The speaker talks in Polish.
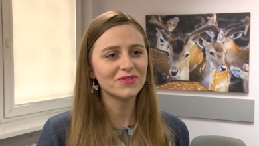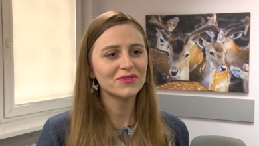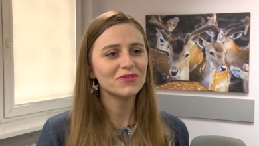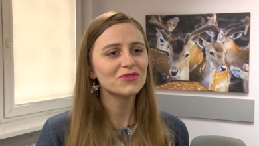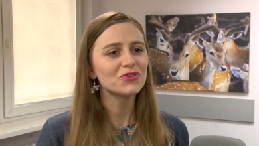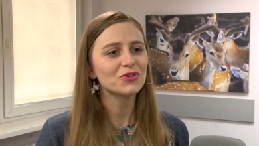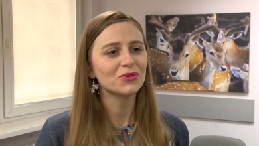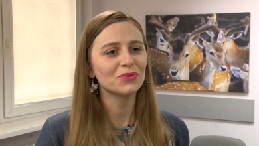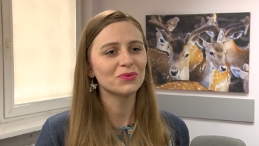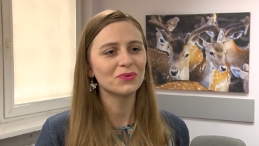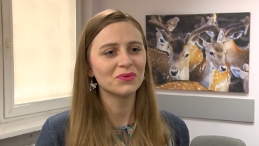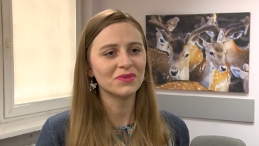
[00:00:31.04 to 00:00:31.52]

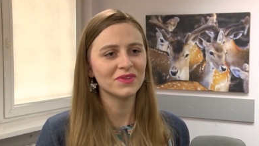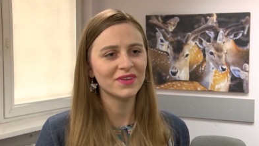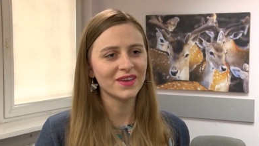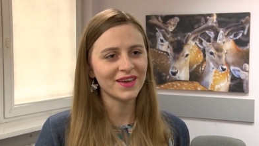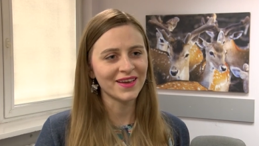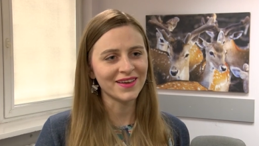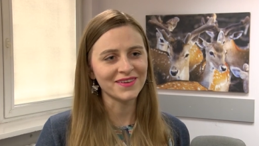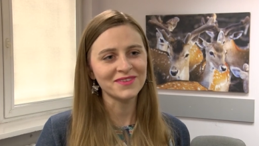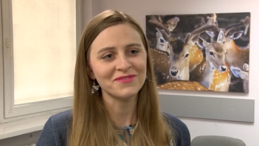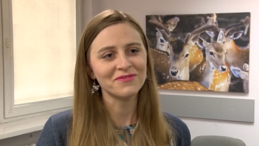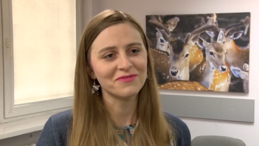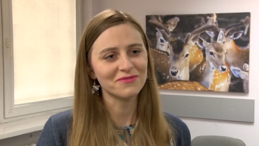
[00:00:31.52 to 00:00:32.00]
ciągu
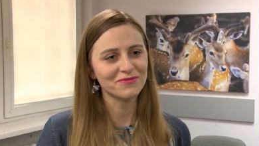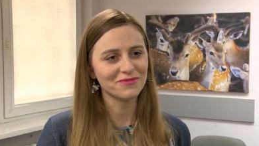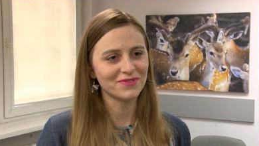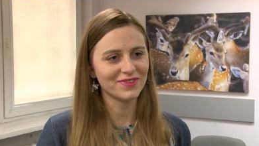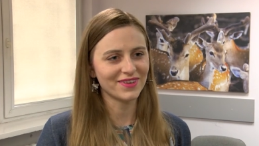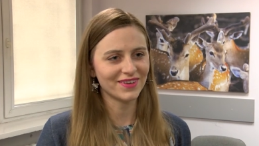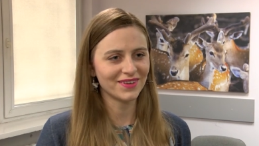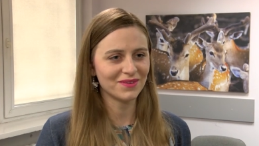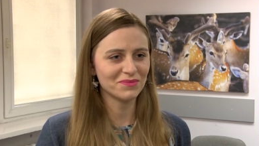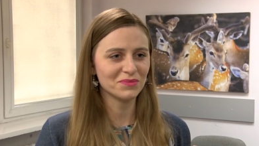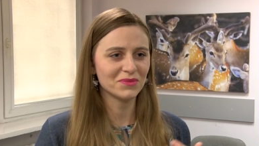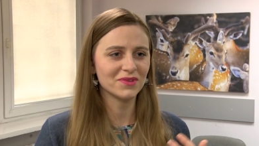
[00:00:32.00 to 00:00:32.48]
dnia w
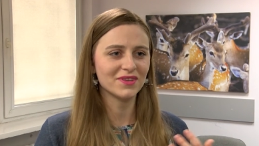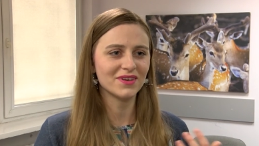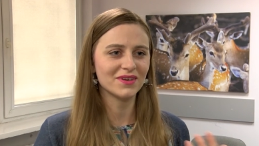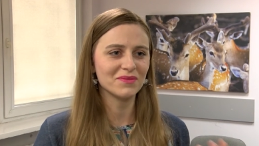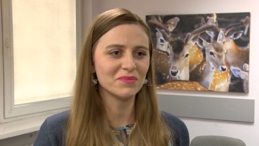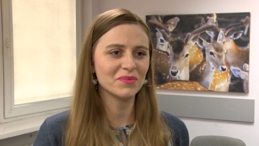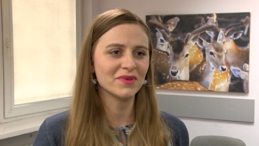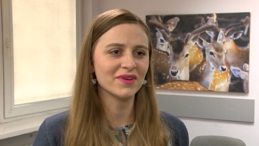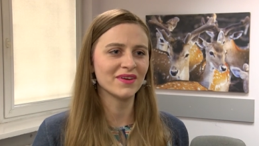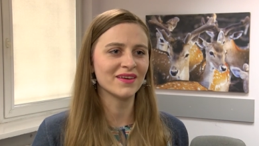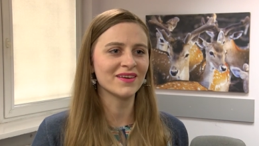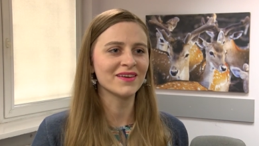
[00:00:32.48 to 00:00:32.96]
takim
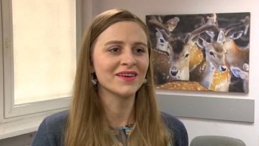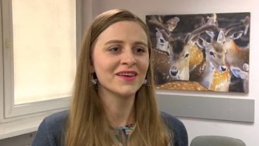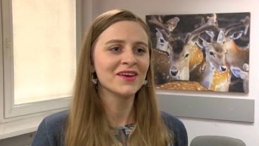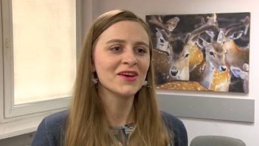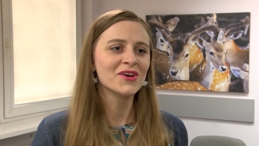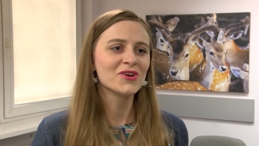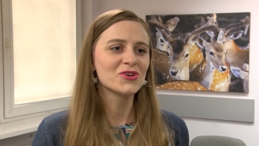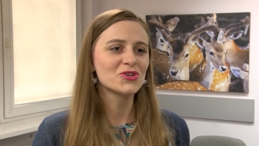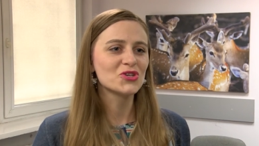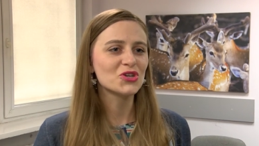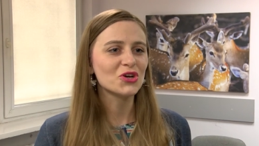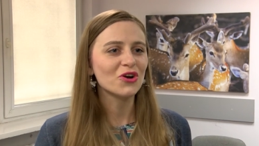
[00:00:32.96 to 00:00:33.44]
trybie
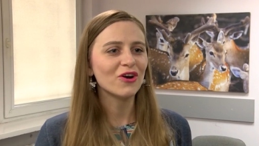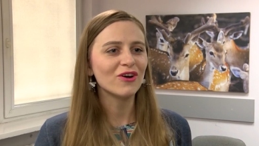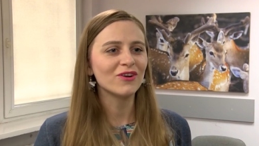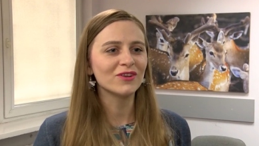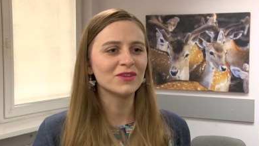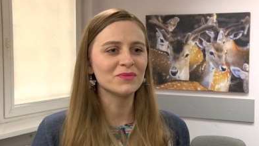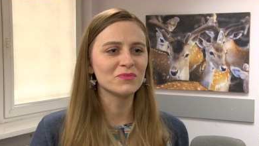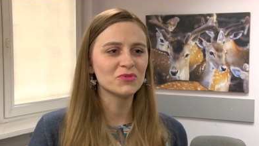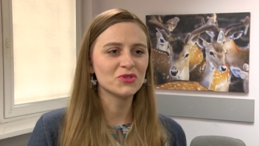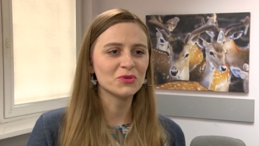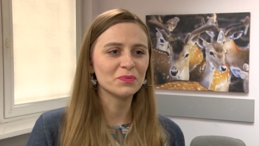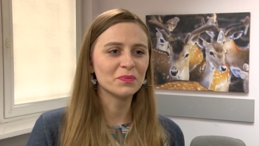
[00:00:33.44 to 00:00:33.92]

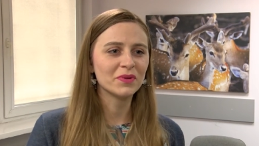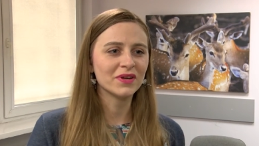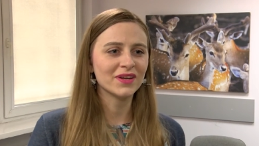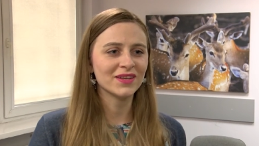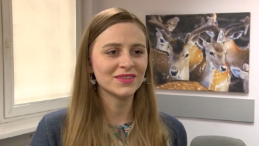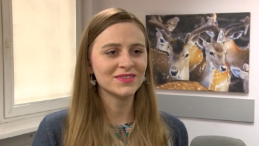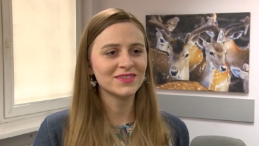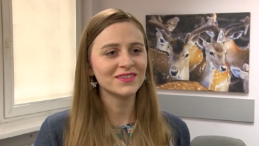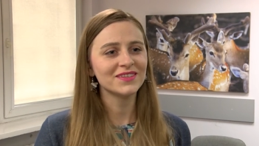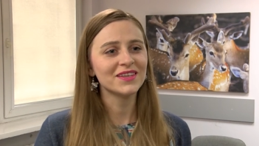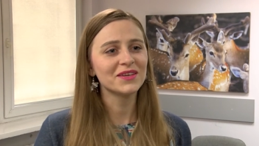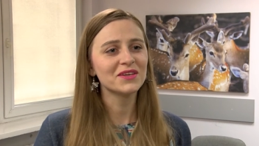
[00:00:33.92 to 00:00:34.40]
szkolnym czy
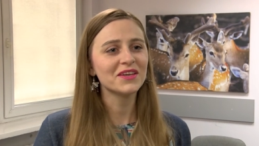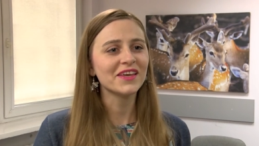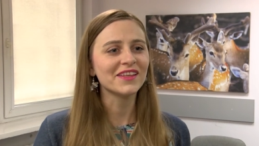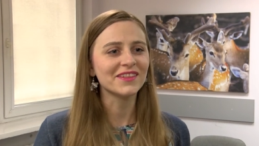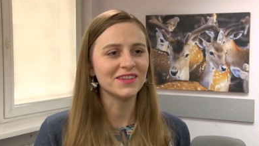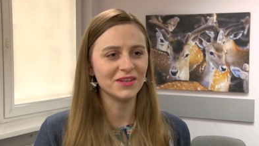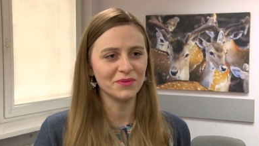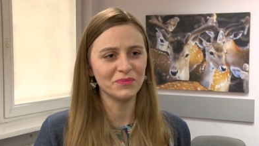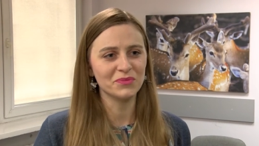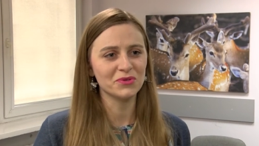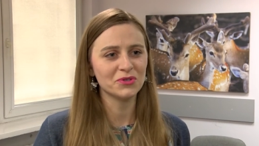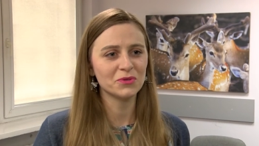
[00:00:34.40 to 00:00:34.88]
pracy nie
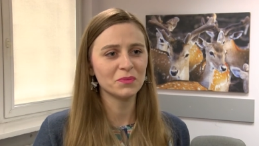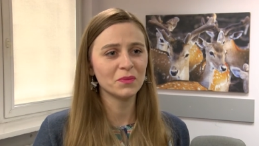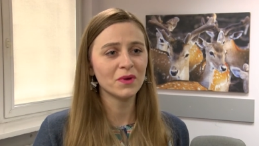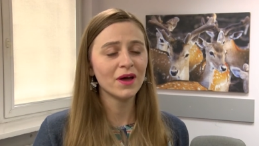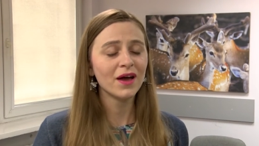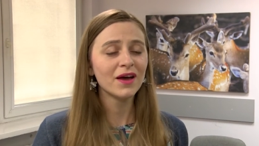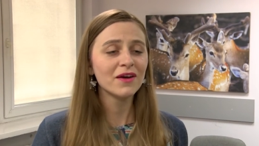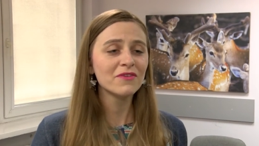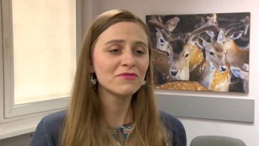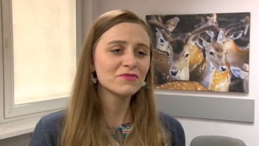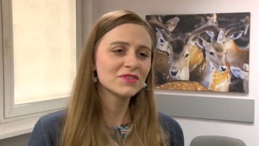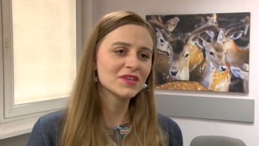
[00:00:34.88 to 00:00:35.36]
jedlibyśmy,
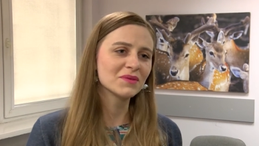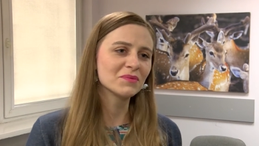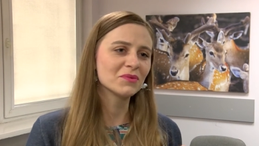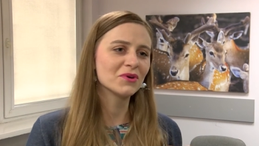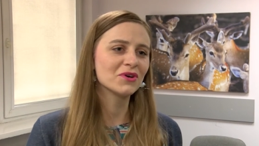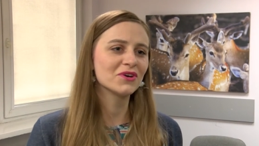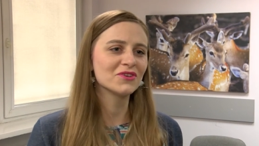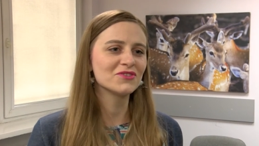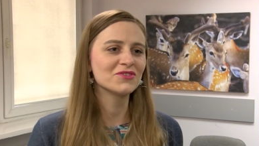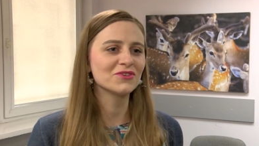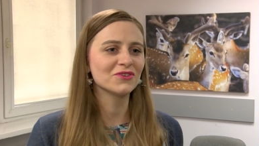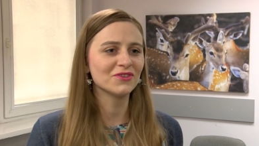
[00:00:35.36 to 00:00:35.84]
a w
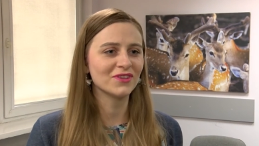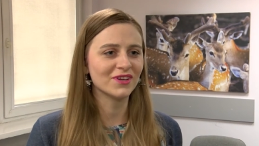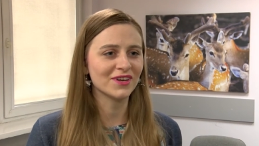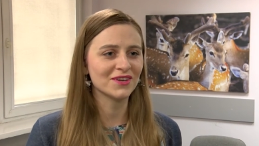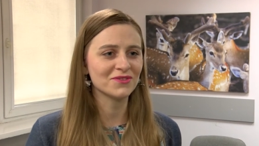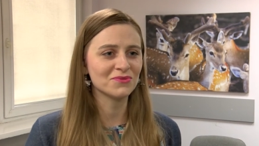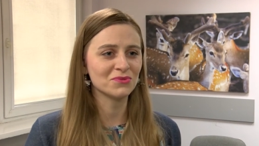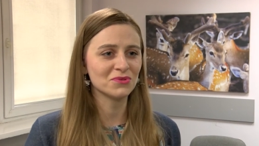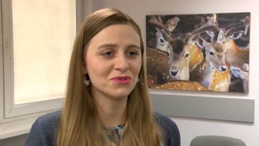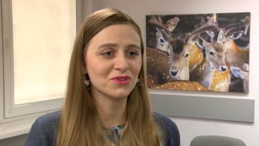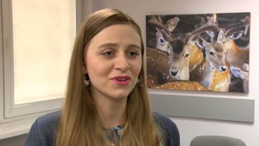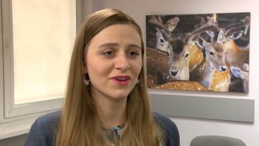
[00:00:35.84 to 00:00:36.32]
samochodzie od
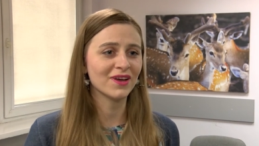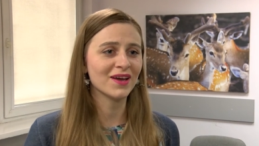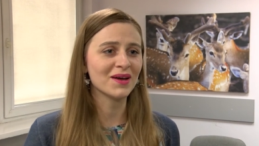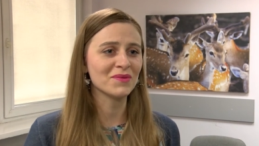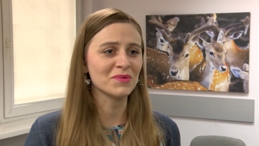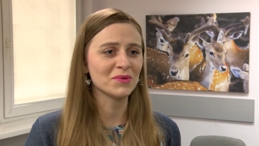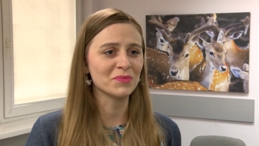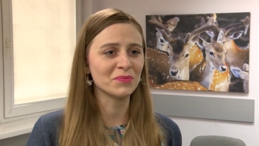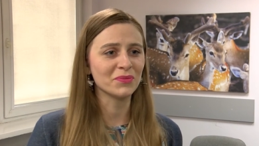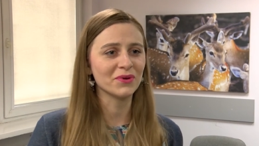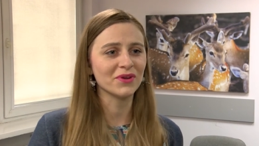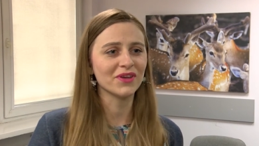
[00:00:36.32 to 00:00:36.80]
razu
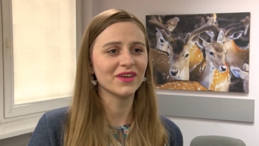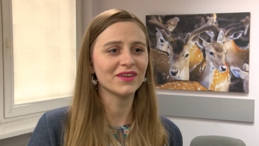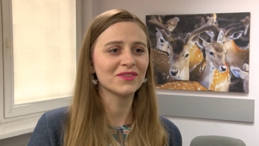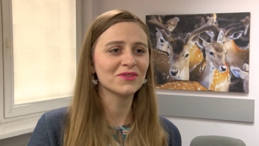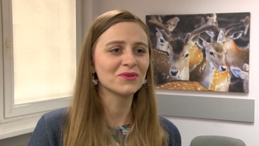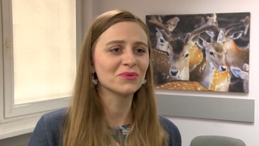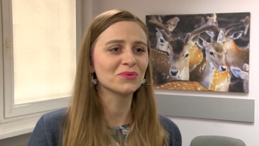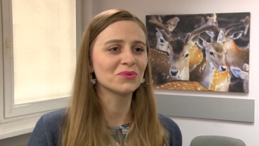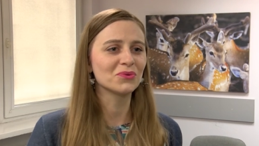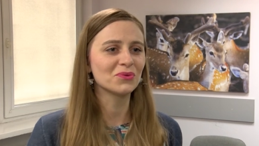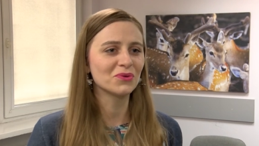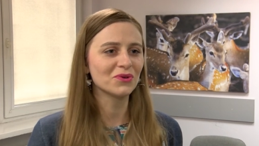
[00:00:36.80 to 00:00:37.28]
sięgamy po
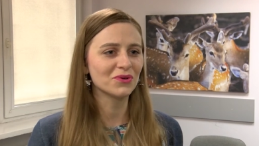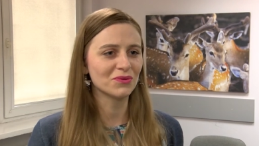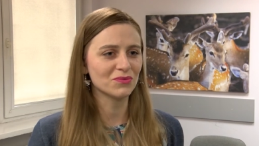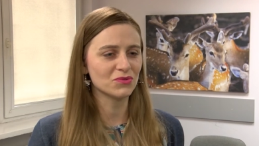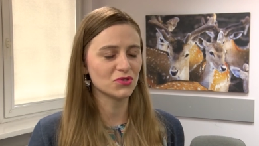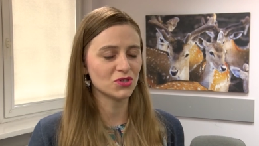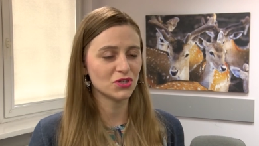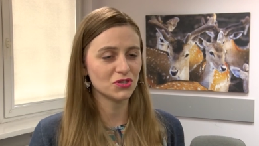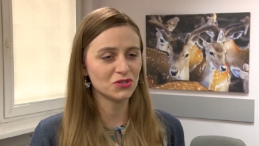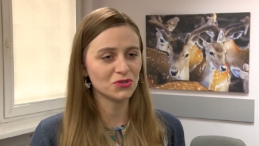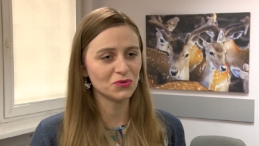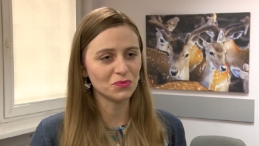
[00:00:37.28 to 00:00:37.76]
jedną, drugą,
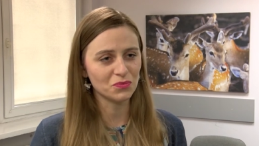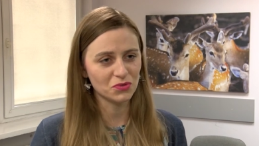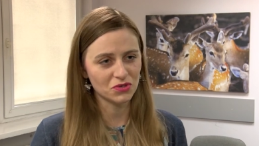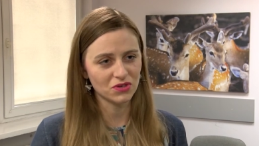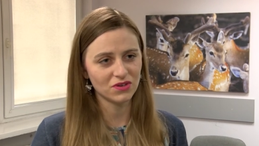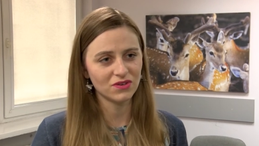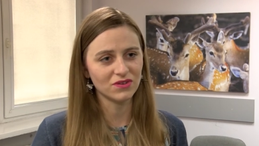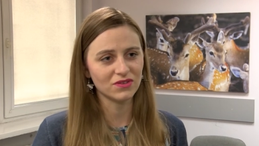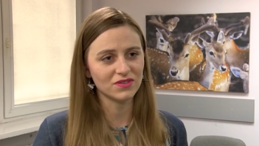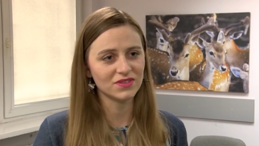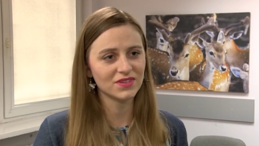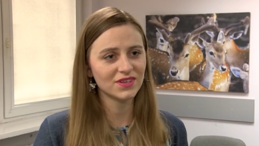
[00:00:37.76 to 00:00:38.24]
trzecią
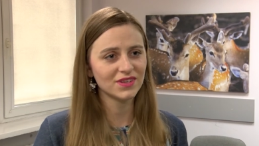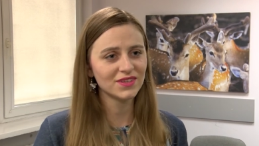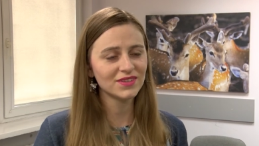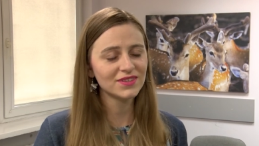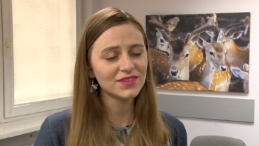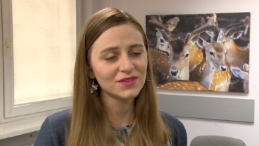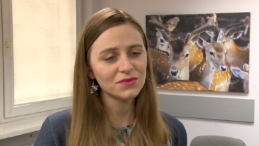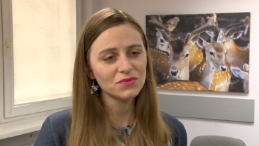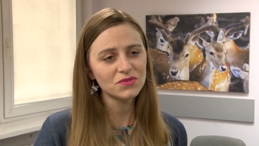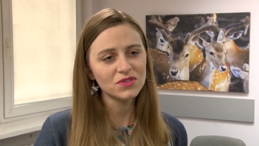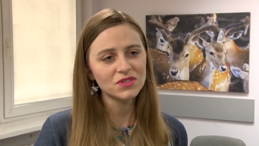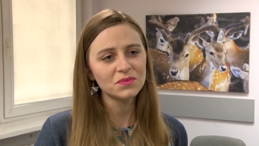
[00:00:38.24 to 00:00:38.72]
przekąskę i
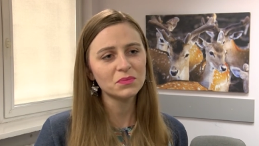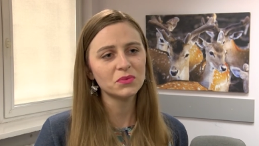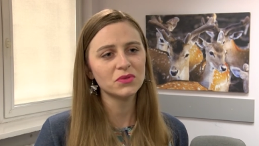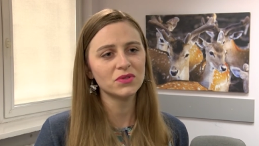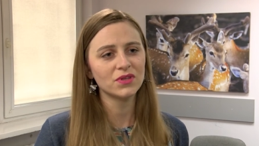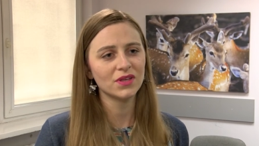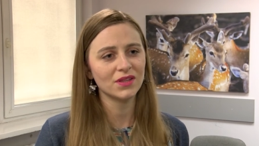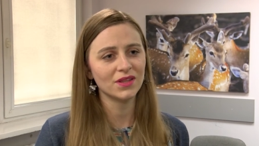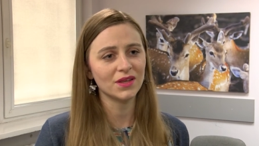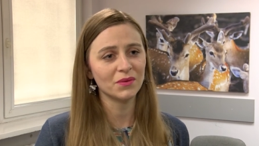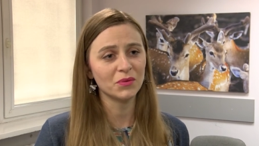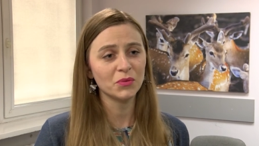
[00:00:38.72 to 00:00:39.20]
cały czas
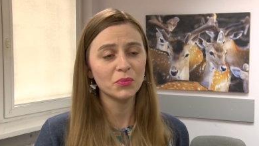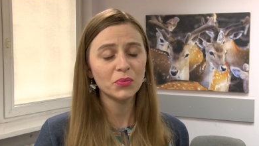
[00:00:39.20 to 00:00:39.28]
podjadamy.